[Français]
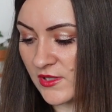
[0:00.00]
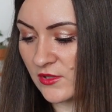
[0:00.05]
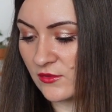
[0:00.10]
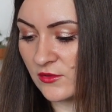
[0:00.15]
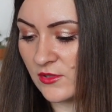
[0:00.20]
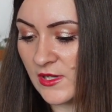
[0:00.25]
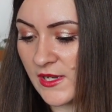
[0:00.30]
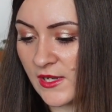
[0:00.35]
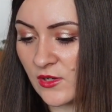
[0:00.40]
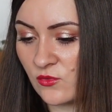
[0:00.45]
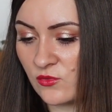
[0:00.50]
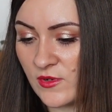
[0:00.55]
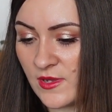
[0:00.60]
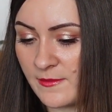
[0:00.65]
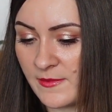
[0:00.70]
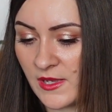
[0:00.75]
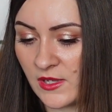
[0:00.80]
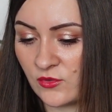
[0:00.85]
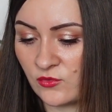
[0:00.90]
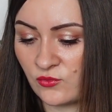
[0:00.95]
qui en elle a coulé
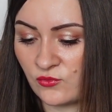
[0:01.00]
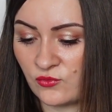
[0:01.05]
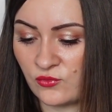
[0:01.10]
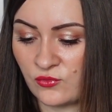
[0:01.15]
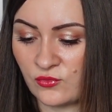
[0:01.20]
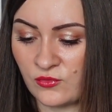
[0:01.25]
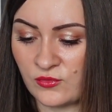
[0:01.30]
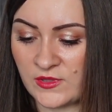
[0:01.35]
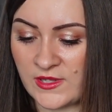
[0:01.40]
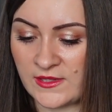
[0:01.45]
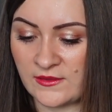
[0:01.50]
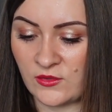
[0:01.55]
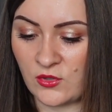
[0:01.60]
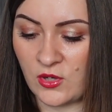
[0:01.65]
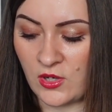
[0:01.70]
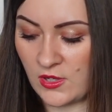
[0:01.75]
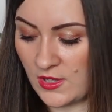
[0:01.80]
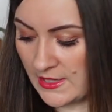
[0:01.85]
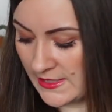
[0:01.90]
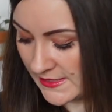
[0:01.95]
partout. On
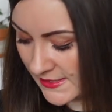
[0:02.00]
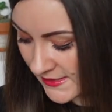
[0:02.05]
adore.